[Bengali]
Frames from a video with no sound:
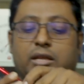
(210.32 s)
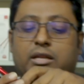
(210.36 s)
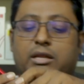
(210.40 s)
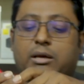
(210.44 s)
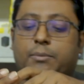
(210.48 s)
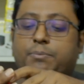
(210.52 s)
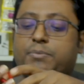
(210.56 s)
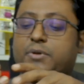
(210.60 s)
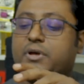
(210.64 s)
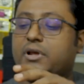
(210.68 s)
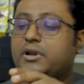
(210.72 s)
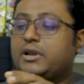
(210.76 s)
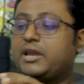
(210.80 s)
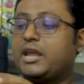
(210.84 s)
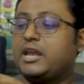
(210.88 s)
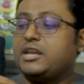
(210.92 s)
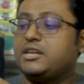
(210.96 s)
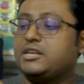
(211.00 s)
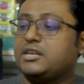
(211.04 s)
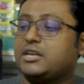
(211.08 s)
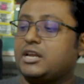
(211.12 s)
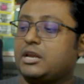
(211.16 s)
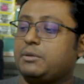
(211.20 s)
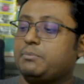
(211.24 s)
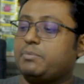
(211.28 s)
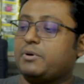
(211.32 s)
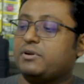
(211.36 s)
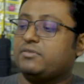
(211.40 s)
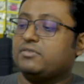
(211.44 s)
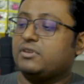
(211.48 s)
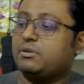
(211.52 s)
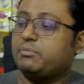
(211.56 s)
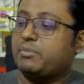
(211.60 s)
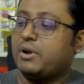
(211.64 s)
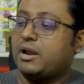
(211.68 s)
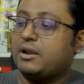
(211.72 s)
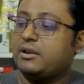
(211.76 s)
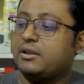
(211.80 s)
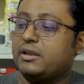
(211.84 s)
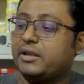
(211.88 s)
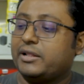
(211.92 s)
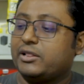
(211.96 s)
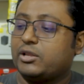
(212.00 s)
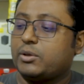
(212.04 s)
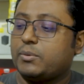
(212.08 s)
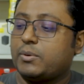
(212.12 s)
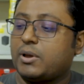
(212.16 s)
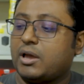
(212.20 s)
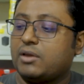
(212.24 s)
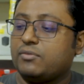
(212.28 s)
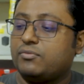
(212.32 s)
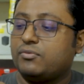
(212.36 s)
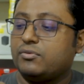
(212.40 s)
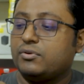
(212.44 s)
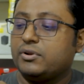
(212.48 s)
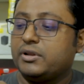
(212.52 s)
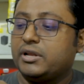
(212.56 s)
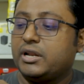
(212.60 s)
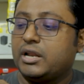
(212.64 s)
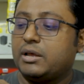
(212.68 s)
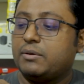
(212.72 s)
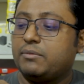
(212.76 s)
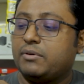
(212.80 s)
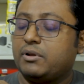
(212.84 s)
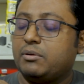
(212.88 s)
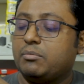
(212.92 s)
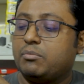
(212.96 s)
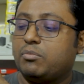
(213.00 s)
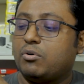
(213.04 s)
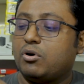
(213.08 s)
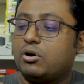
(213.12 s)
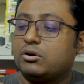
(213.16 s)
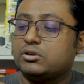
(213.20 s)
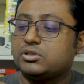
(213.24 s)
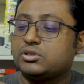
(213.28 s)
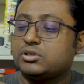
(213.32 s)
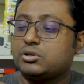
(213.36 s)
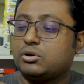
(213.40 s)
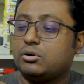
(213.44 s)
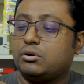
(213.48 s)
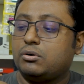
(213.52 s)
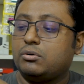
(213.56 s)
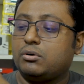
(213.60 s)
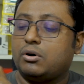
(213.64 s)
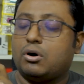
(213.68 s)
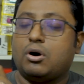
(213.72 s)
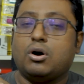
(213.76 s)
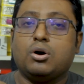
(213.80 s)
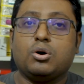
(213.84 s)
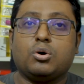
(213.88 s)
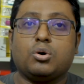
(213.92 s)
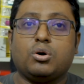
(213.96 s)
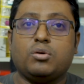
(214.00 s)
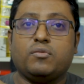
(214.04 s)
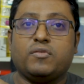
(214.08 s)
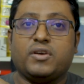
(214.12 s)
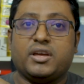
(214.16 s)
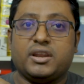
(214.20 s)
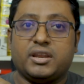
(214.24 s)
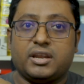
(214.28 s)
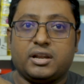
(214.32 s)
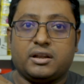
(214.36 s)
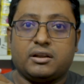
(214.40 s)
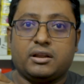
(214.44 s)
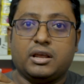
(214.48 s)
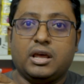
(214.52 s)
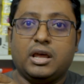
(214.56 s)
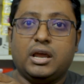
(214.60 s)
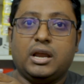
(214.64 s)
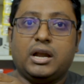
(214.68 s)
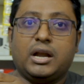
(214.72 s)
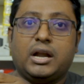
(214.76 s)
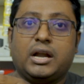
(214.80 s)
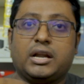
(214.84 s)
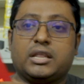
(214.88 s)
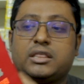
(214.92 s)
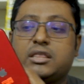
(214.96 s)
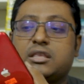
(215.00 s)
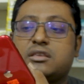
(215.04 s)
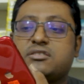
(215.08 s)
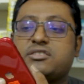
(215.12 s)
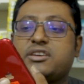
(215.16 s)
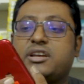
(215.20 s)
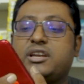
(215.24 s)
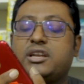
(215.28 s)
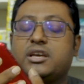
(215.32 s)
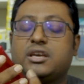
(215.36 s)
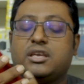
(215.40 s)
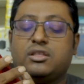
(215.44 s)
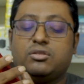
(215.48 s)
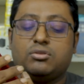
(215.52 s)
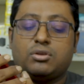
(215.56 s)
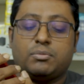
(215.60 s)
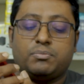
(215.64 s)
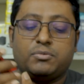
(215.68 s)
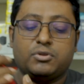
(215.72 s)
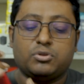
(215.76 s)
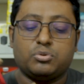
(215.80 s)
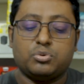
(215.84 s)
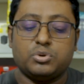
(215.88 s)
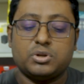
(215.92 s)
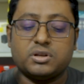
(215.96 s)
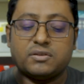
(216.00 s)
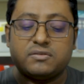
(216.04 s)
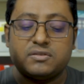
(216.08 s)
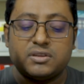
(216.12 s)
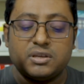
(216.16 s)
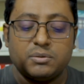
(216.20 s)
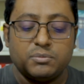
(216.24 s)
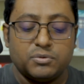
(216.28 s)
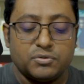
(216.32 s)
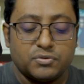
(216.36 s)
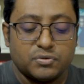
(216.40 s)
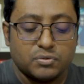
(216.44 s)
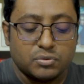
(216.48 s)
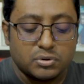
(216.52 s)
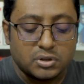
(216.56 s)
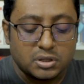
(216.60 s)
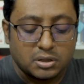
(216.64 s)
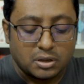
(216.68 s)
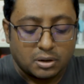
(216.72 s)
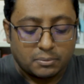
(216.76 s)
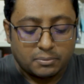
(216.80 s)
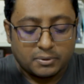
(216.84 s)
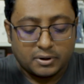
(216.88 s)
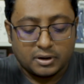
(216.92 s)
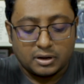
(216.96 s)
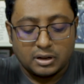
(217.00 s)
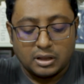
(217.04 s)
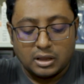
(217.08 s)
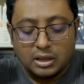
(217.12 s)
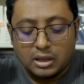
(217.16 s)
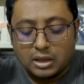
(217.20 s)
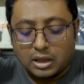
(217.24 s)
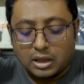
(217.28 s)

এটা আপনার এইটি নাইন পার্সেন্ট ব্যাটারি হেলথ হবে আইফোন ইলেভেন বক্স সহ হংকং ভেরিয়েন্ট এটাতে চাইলে কিন্তু আপনি দুইটা সিম ইউজ করতে পারবেন